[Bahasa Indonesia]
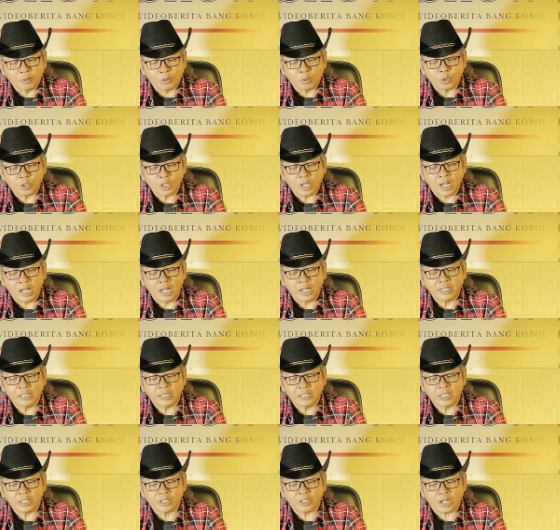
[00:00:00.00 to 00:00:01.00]
Perusahaan
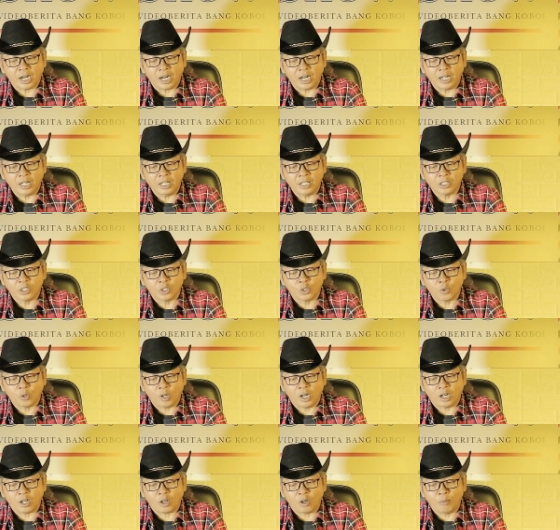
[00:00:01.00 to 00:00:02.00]
Israel
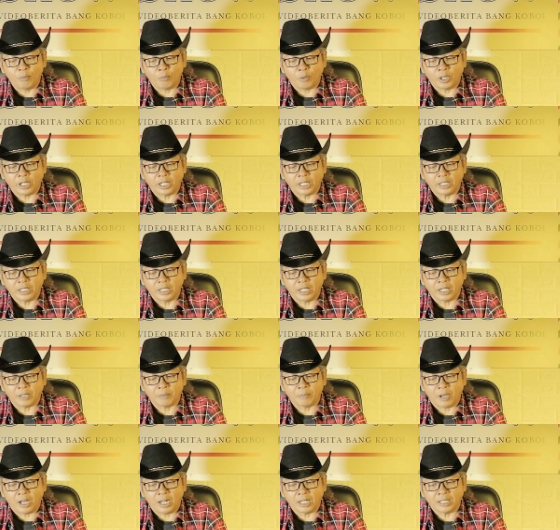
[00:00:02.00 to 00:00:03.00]
jual komponen
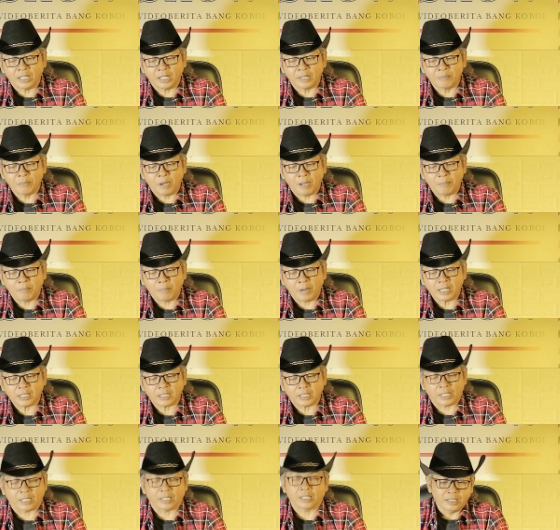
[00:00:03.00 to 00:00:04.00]
dari bahan limbah
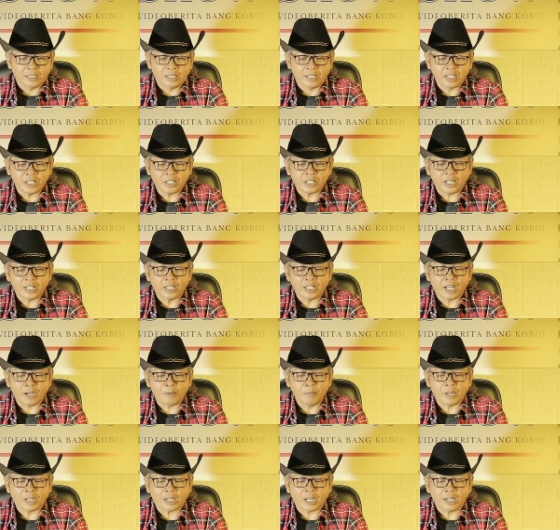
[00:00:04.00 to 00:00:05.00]
plastik. Nissan
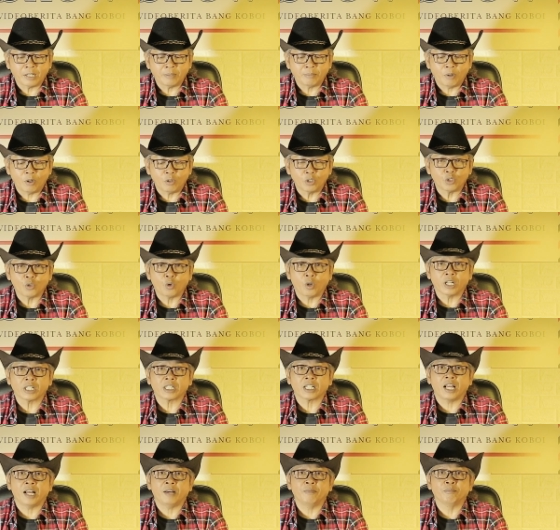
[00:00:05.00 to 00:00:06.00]
dikabarkan mau
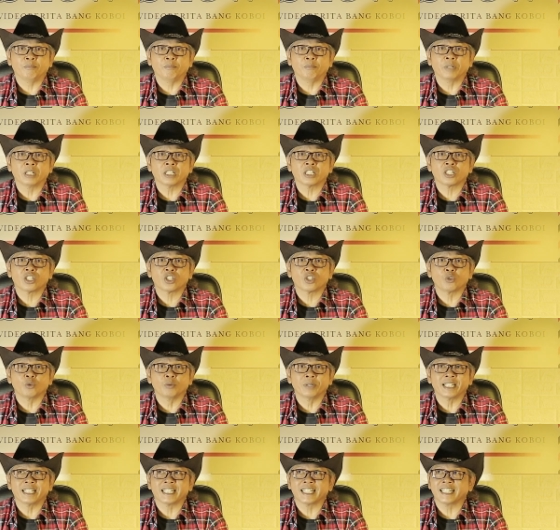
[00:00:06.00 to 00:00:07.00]
jual saham
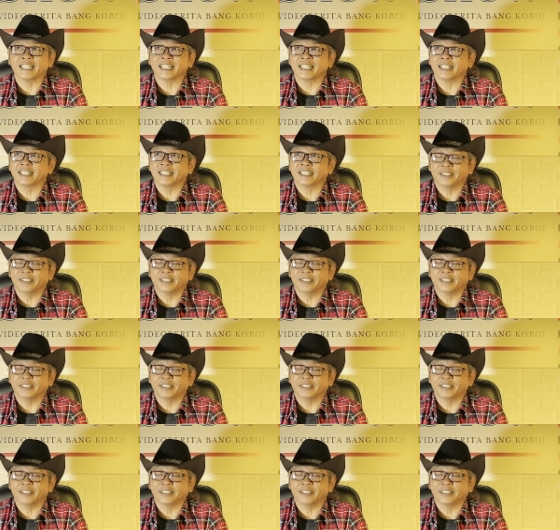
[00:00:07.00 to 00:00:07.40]
Mitsubishi.